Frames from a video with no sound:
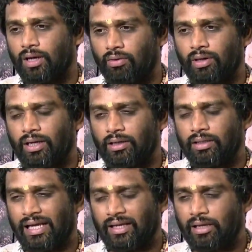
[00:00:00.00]
அவர் எல்
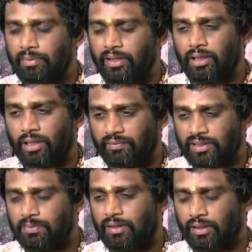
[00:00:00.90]
நிறைய பேருக்கு
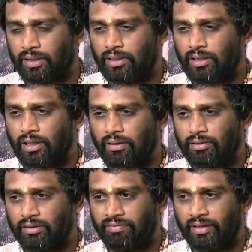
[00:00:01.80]
அட்வைஸ் பண்ணுறது என்னென்னா
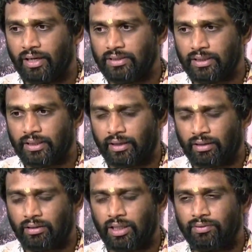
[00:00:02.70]
அந்த ஃபினான்ஸை
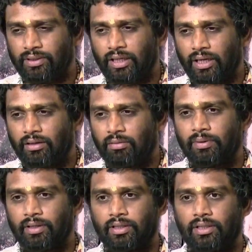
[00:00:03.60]
கரெக்டாக வந்து ஹேண்டில்
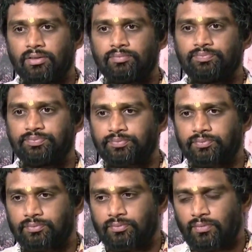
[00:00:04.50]
பண்ணுங்கள்
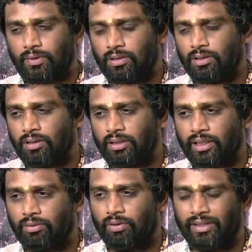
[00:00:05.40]

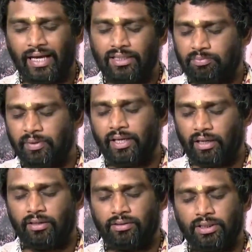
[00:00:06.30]
நீங்கள் ஒரு டேக்ஸ்
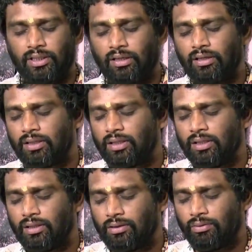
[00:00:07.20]
பேயராக இருந்தீங்கன்னா
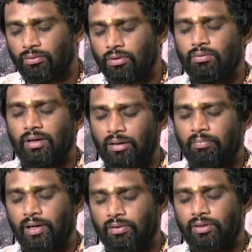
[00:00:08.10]
உங்களுக்கு வர
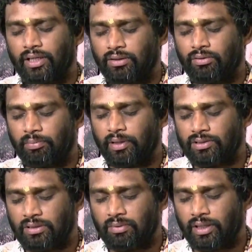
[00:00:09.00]
பணம் நீங்கள் ஒரு
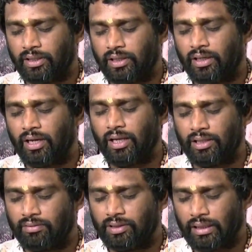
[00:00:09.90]
பணம் சம்பாதிக்கிறீங்கன்னா
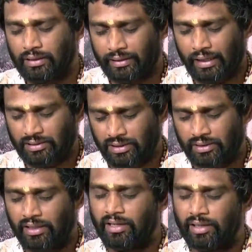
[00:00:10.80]
அதை வந்து அந்த டேக்ஸை
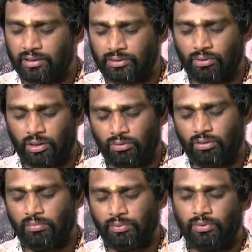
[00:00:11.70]
தனியாக எடுத்து ஒரு
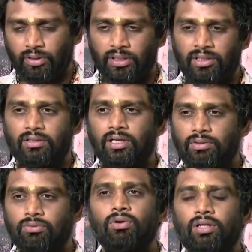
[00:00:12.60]
அக்கௌண்ட்டில் போட்டுருங்க அது
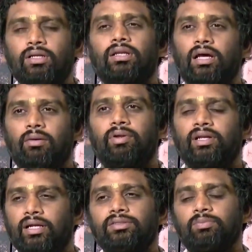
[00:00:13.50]
உங்களுது இல்லை
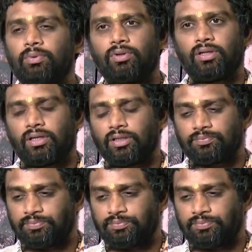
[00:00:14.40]
அப்படின்னு நினச்சி போட்டுருங்க